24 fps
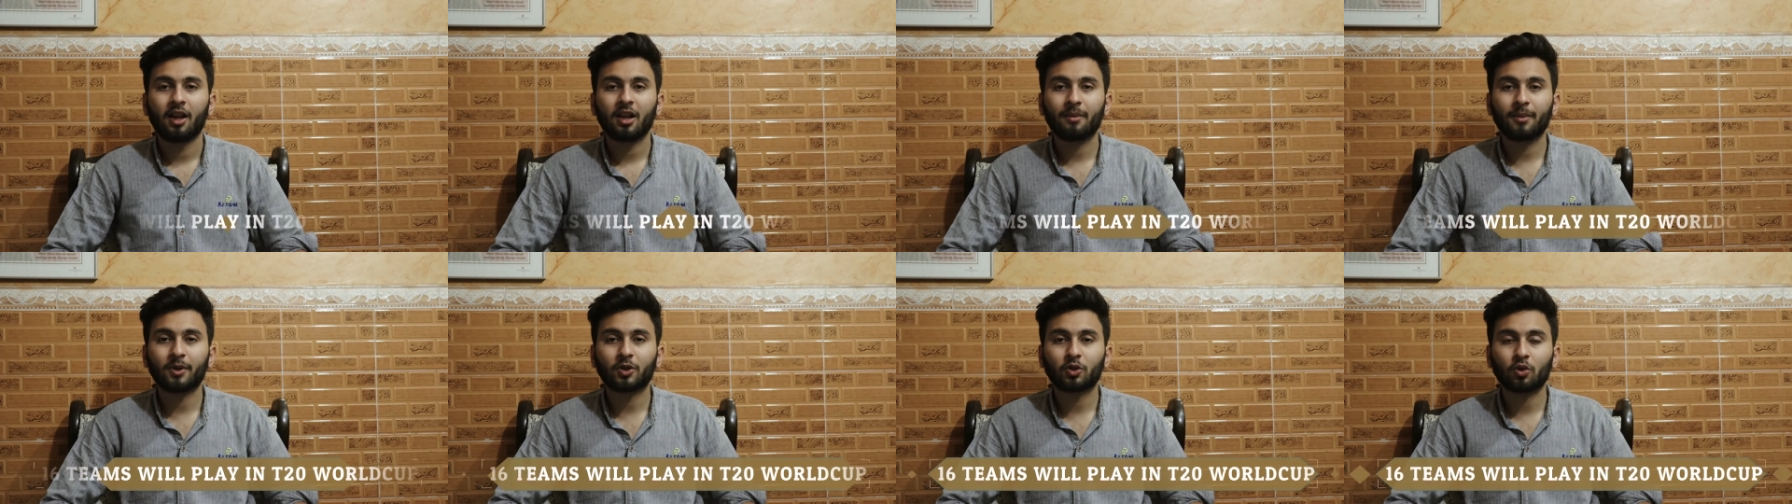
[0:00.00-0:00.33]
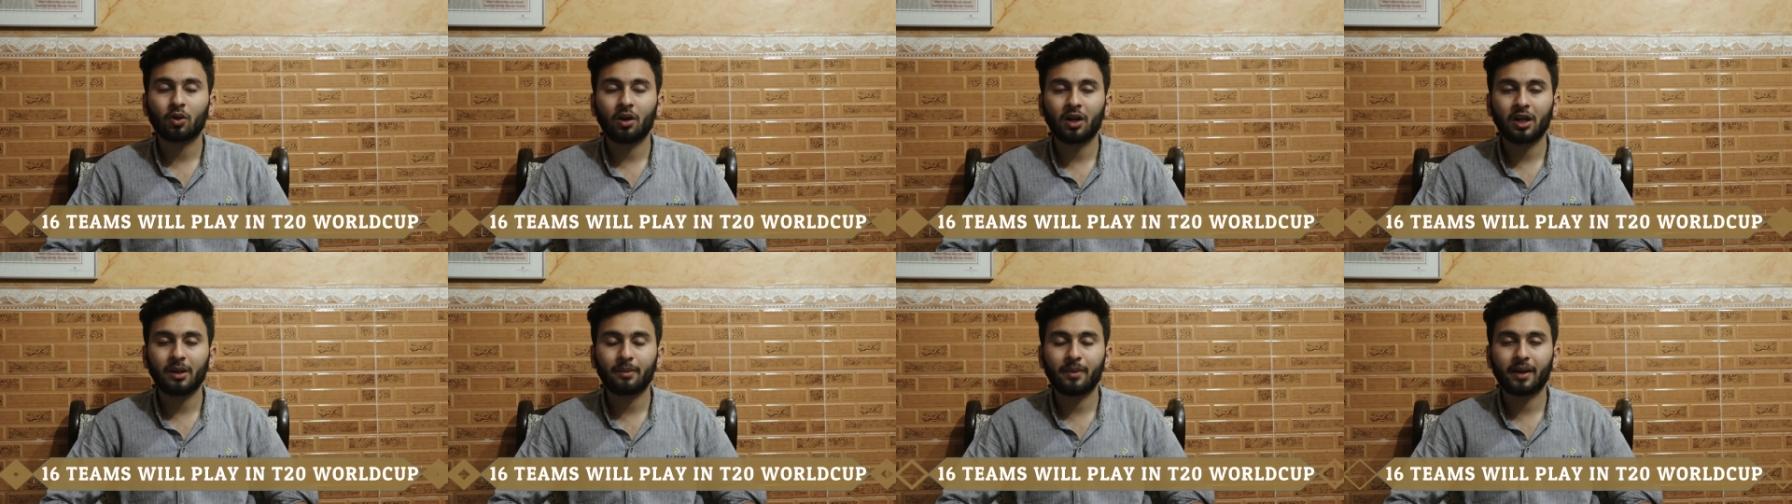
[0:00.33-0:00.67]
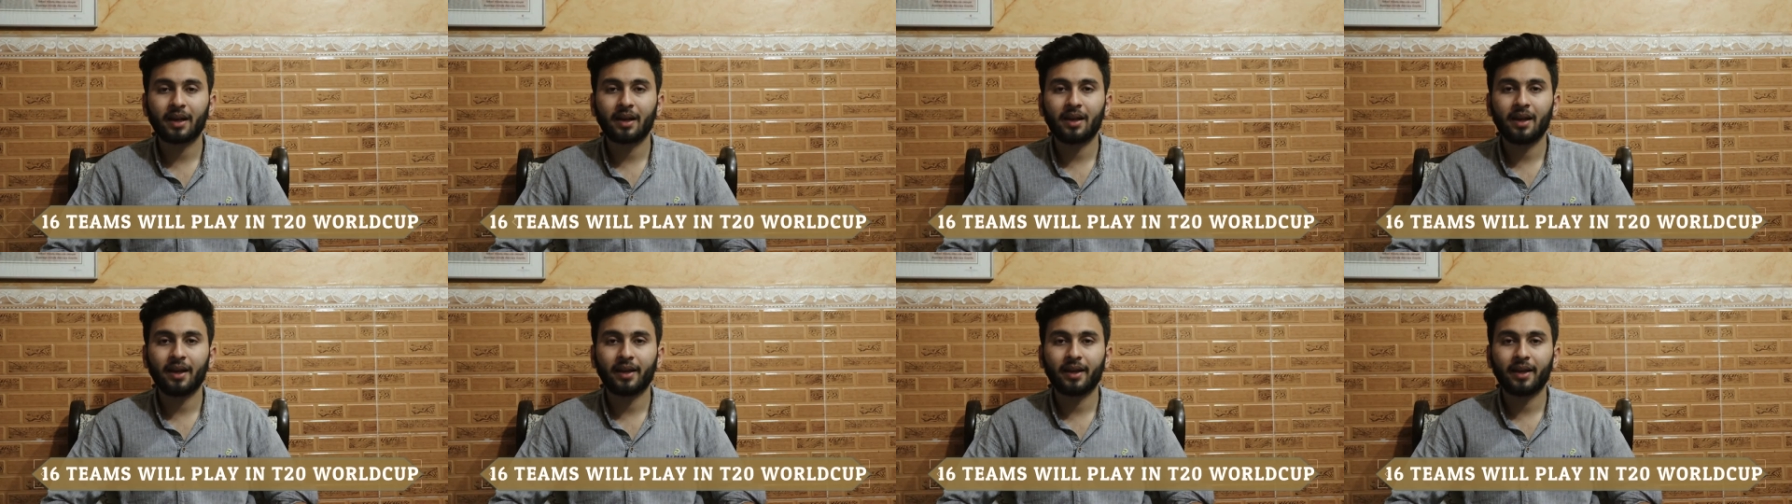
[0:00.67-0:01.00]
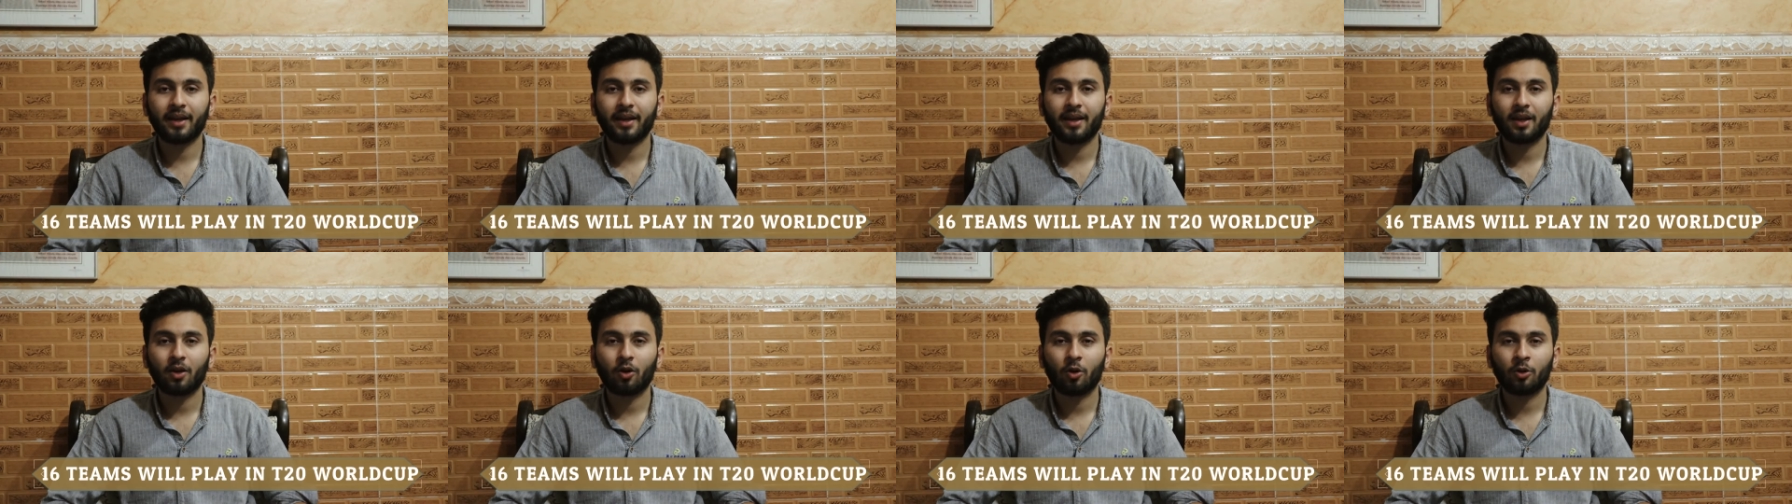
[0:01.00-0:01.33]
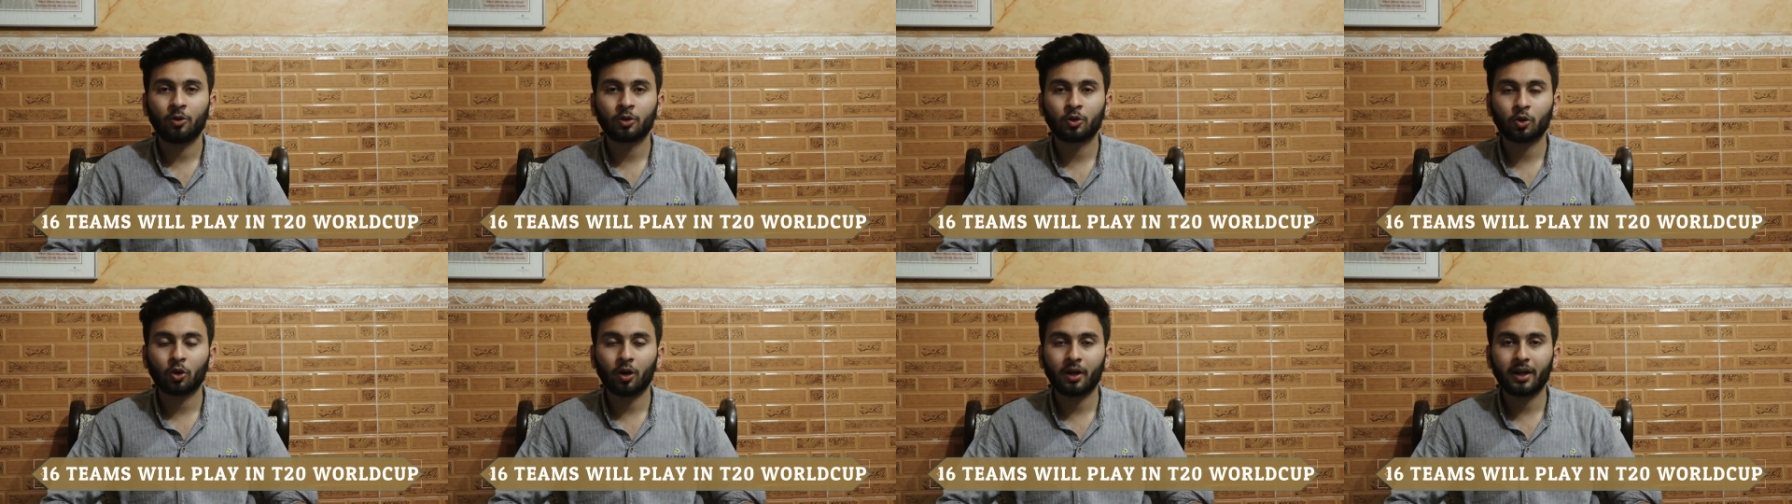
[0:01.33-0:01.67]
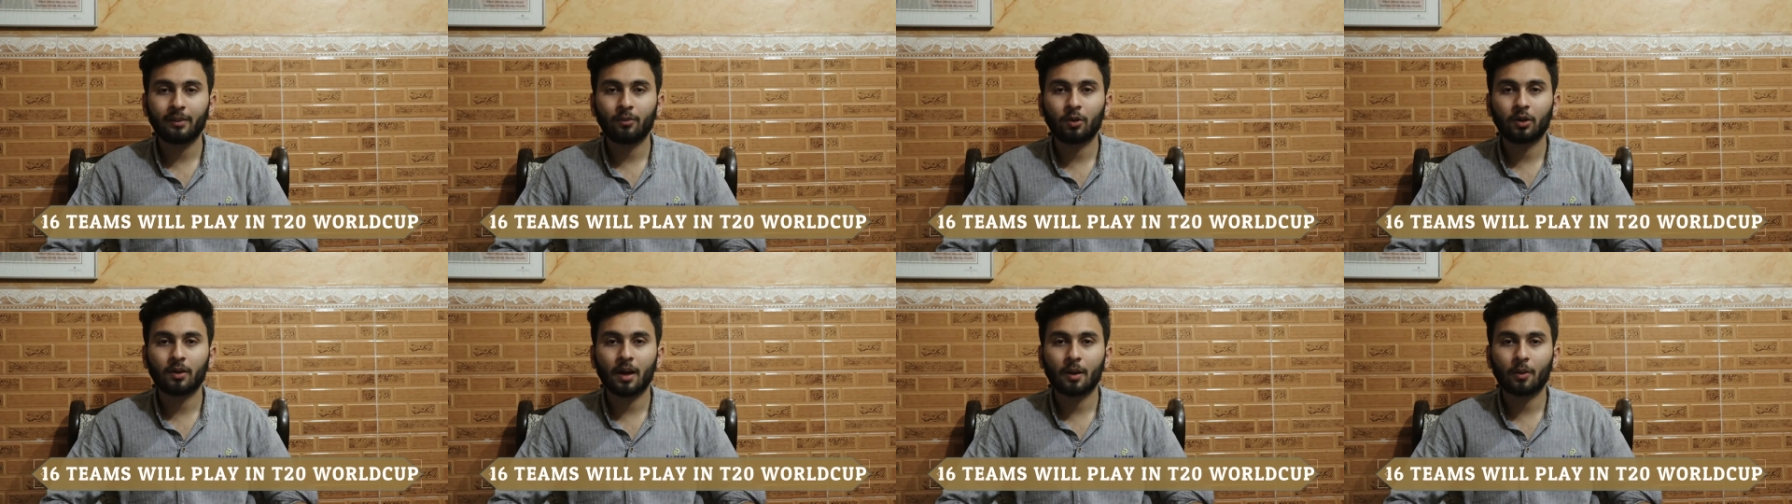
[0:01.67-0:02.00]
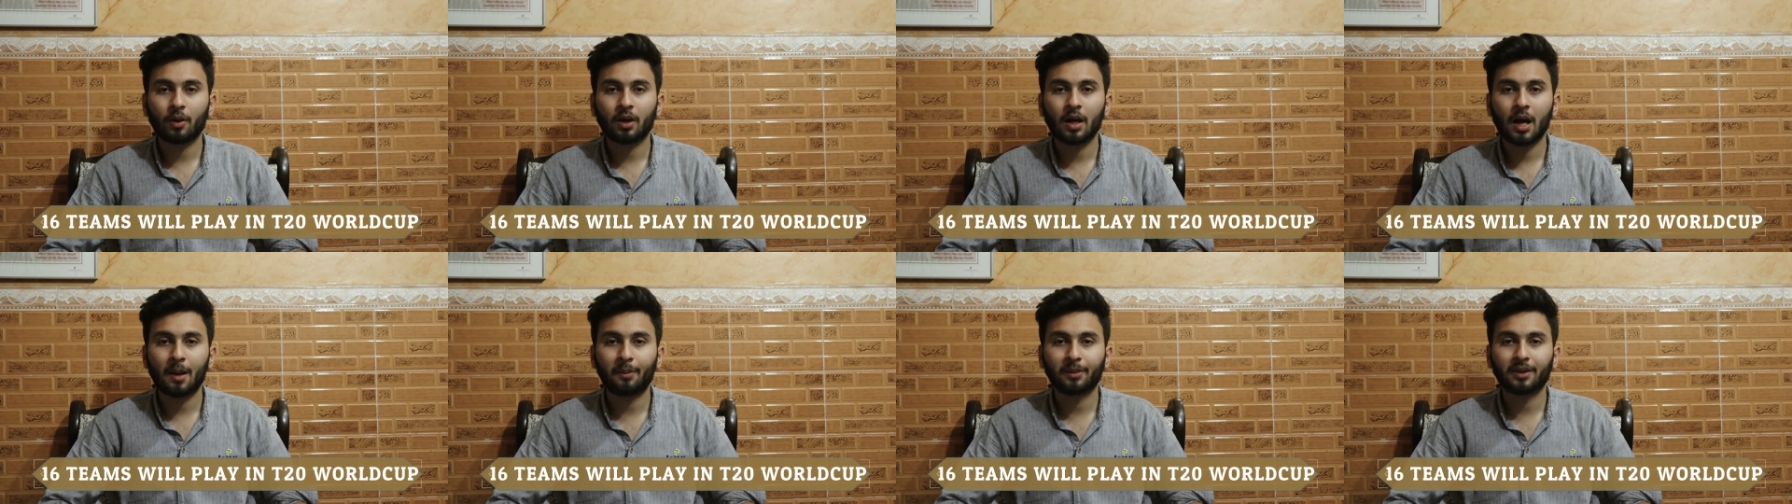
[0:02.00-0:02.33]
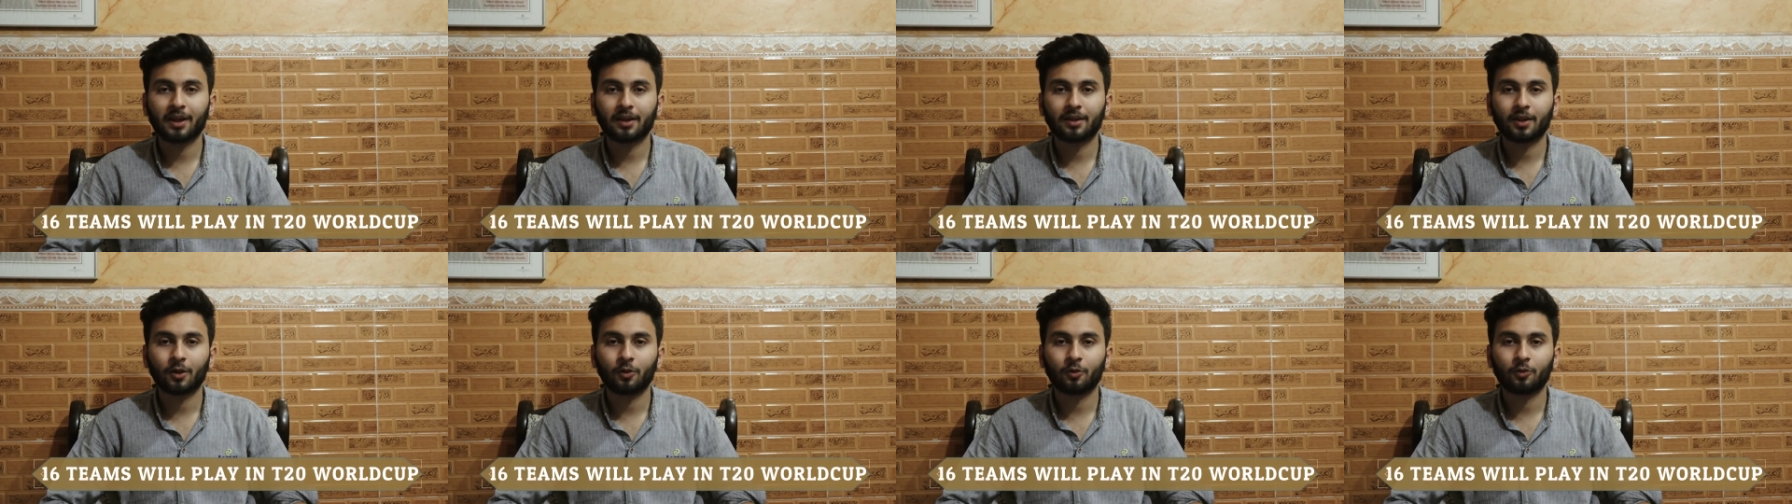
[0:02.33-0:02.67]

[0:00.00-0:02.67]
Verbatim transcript: भी तो सोलह टीमें खेलेंगी और उन सोलह टीमों का आपको नाम बताता